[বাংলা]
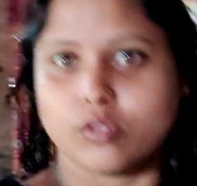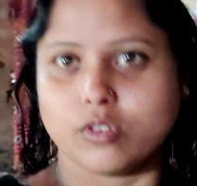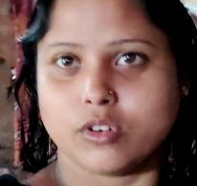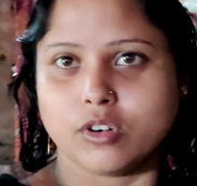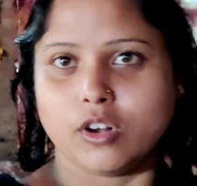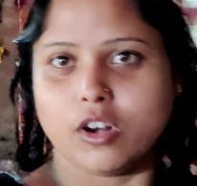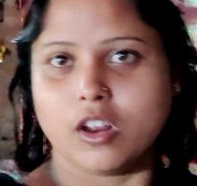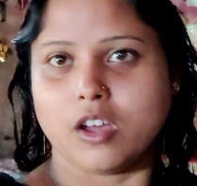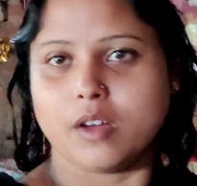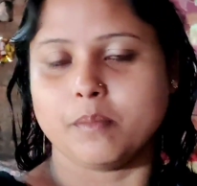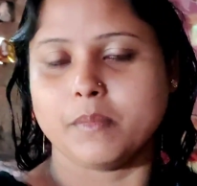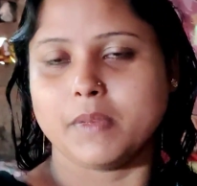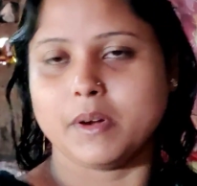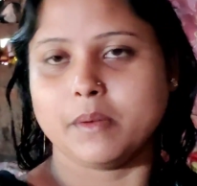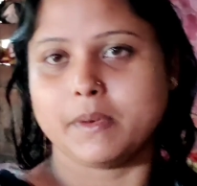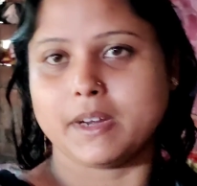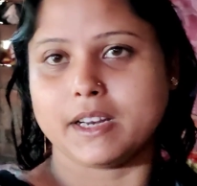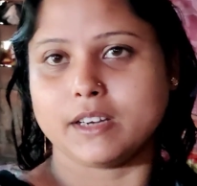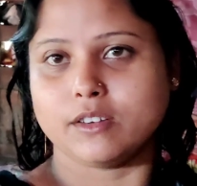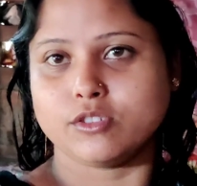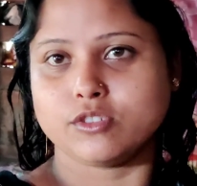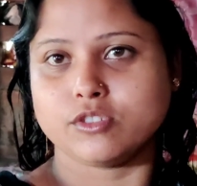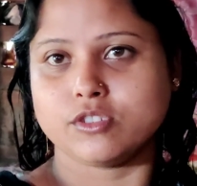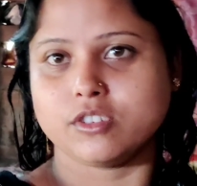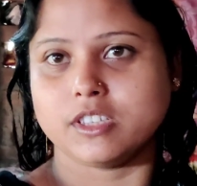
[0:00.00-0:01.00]
কোনো লম্বা
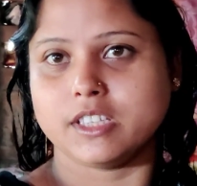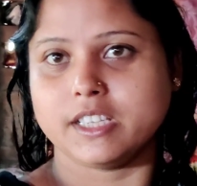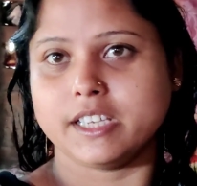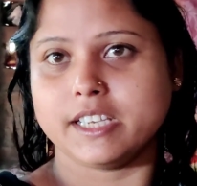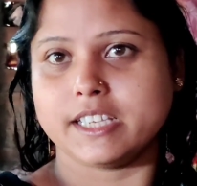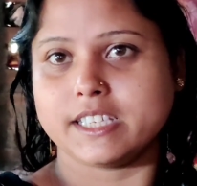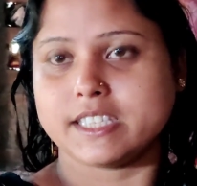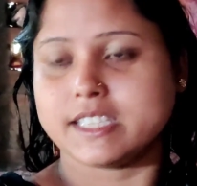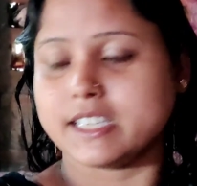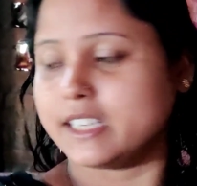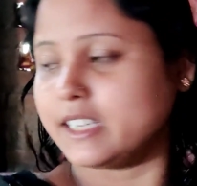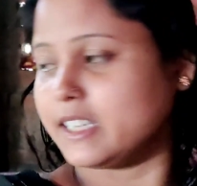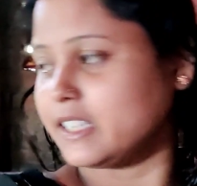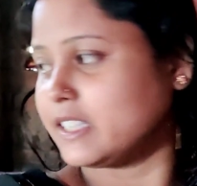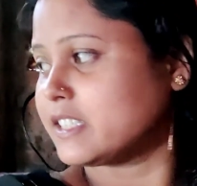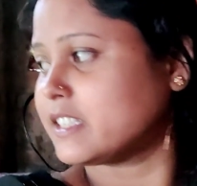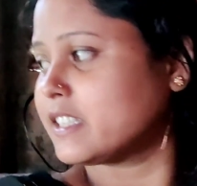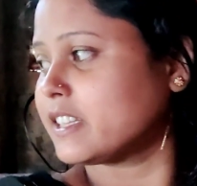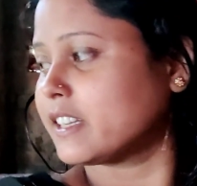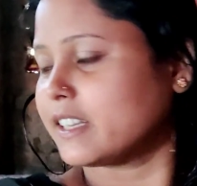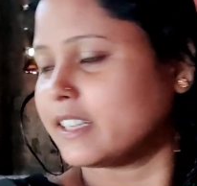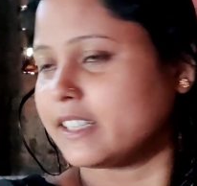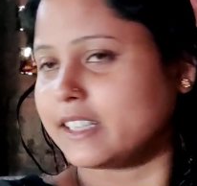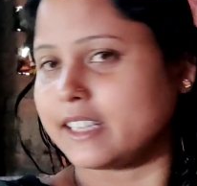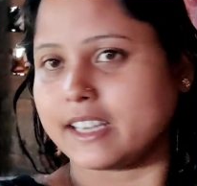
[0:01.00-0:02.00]
মানুষ যদি এসে নিচ
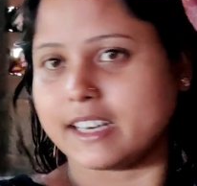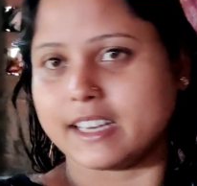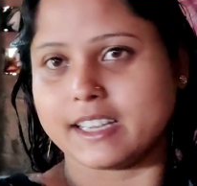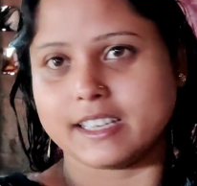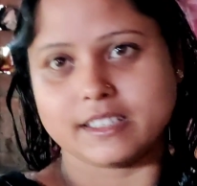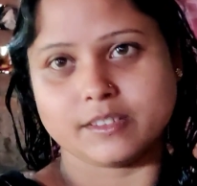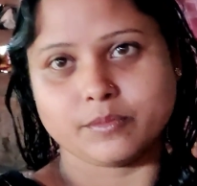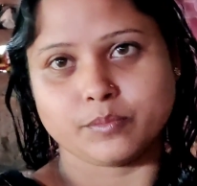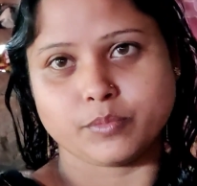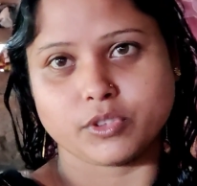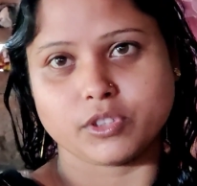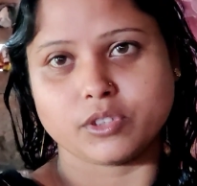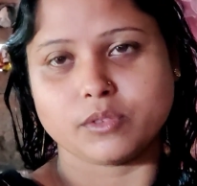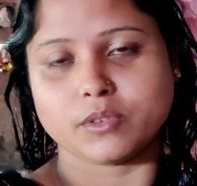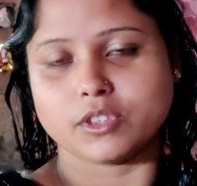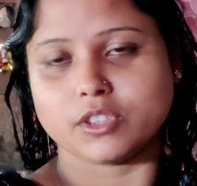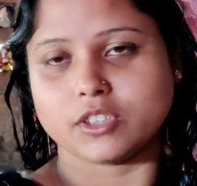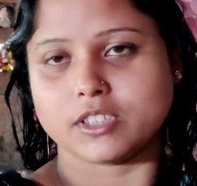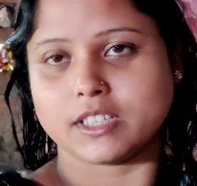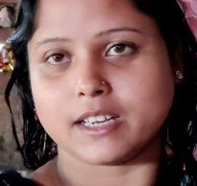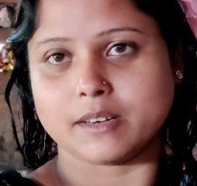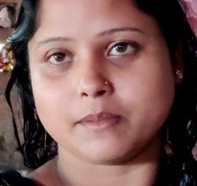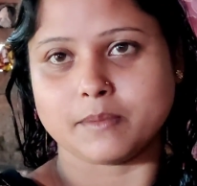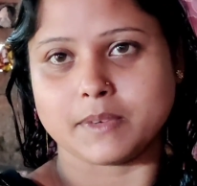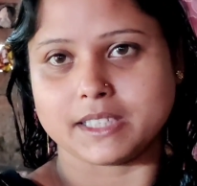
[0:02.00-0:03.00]
থেকে দাঁড়ায় প্রথমত
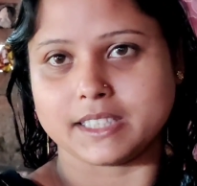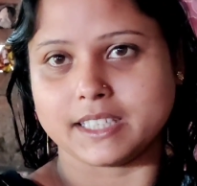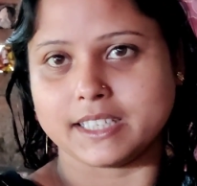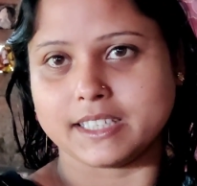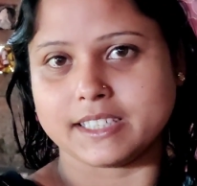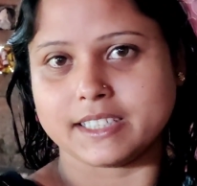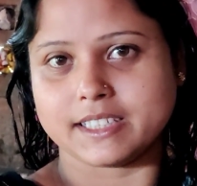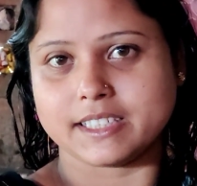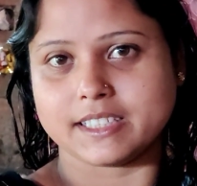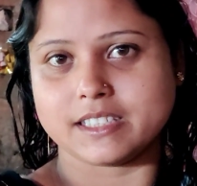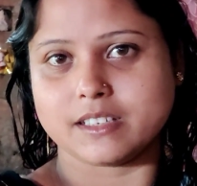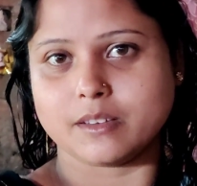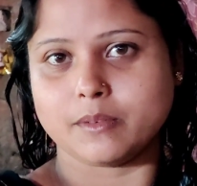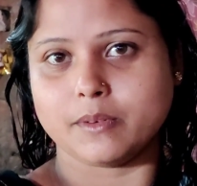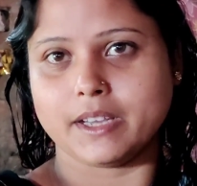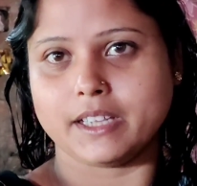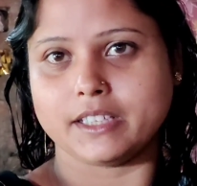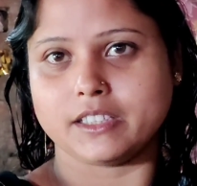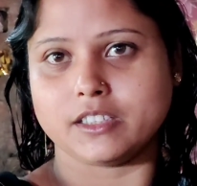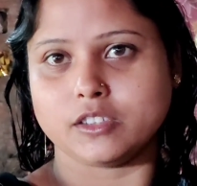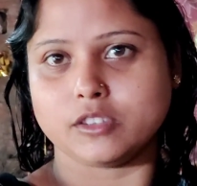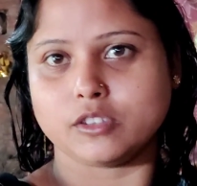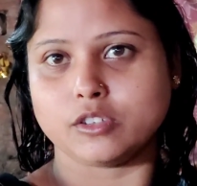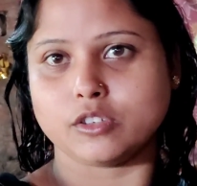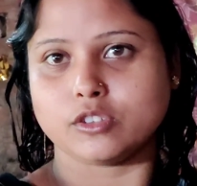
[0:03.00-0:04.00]
তার মাথায় ঠেকে যাবে
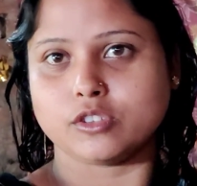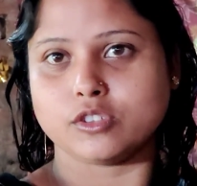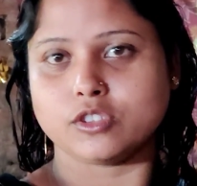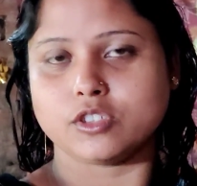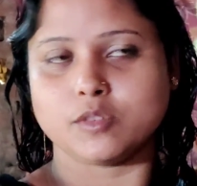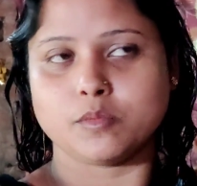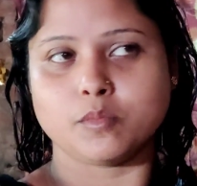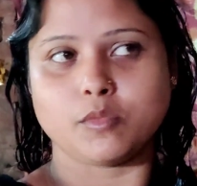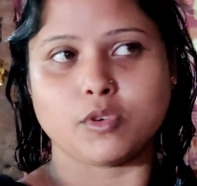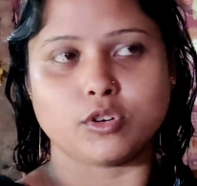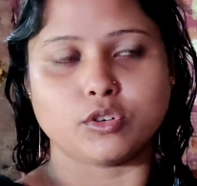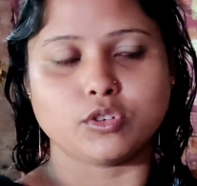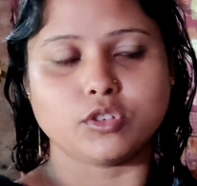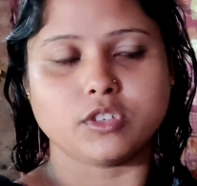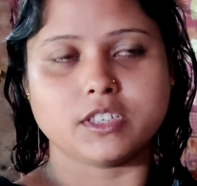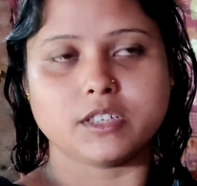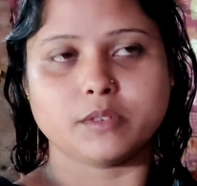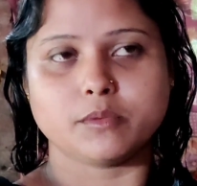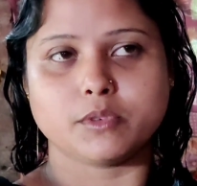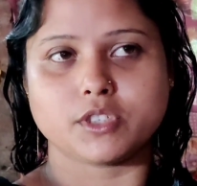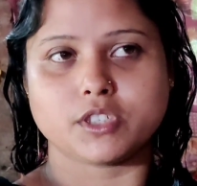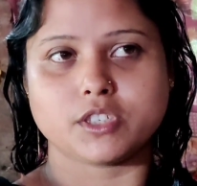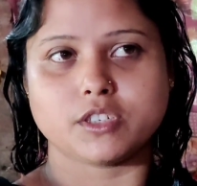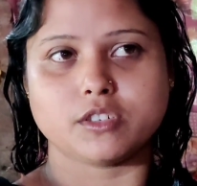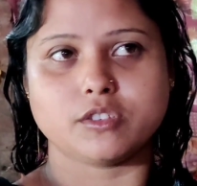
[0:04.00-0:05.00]
আর দ্বিতীয়ত যে
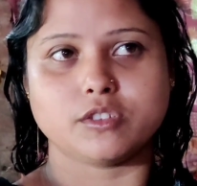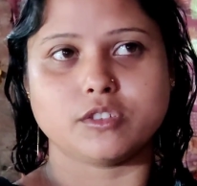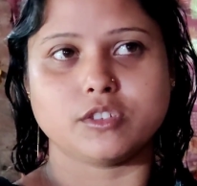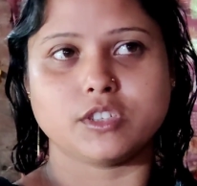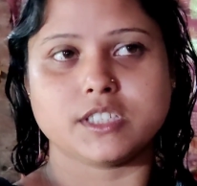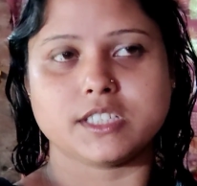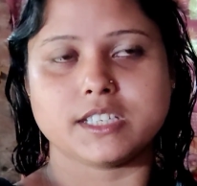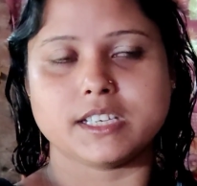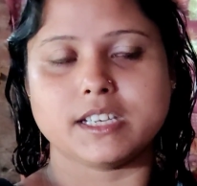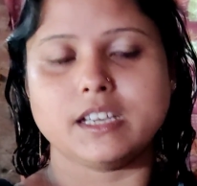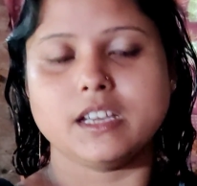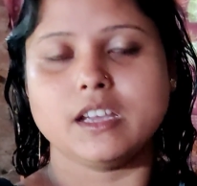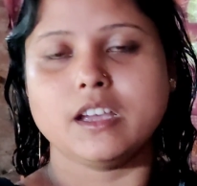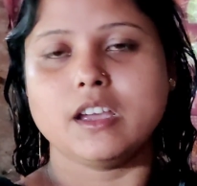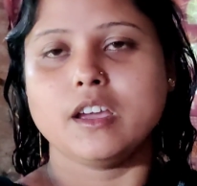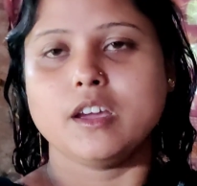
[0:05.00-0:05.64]
মোটরটা বসানো হয়েছে